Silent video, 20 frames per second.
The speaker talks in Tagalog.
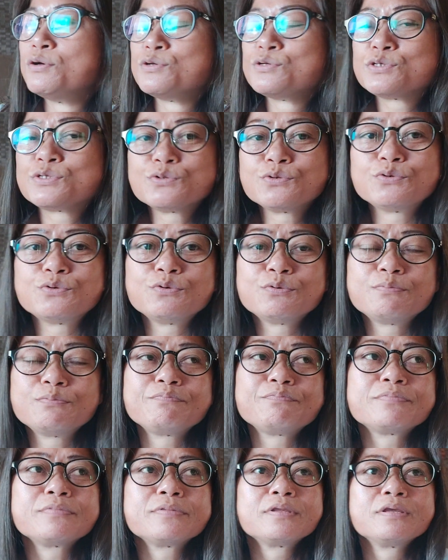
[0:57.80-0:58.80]
So,
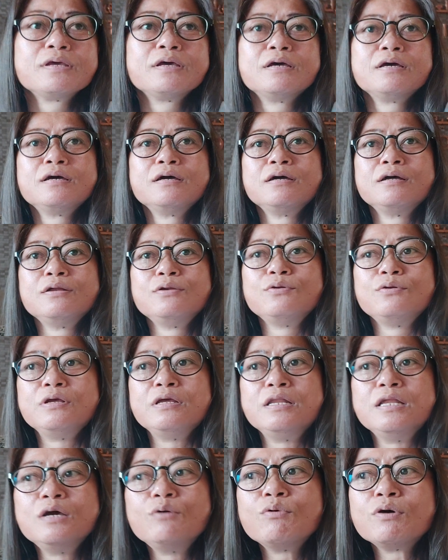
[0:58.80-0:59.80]

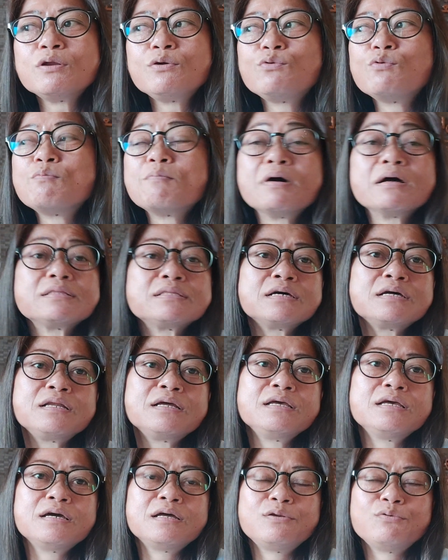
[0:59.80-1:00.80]
iniwan kong bata
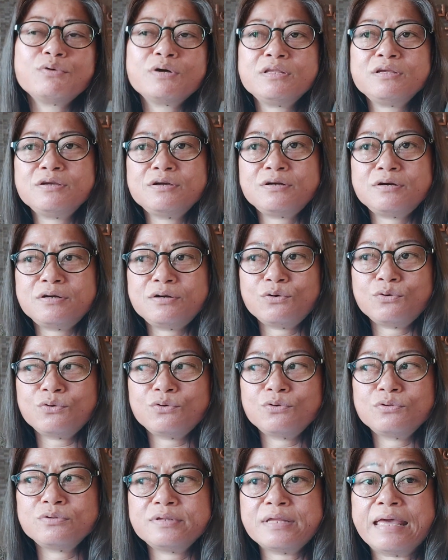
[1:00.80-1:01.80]
na yan, 1 year
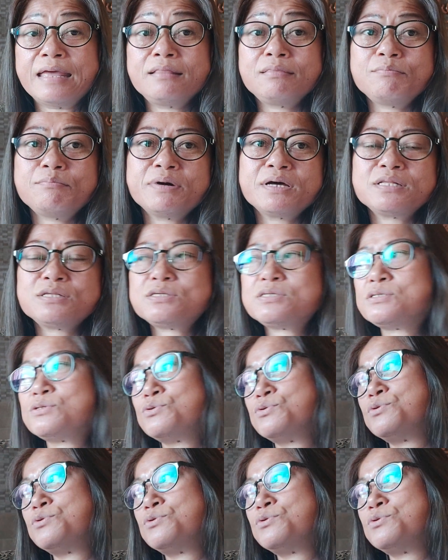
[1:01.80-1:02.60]
old, 8 months.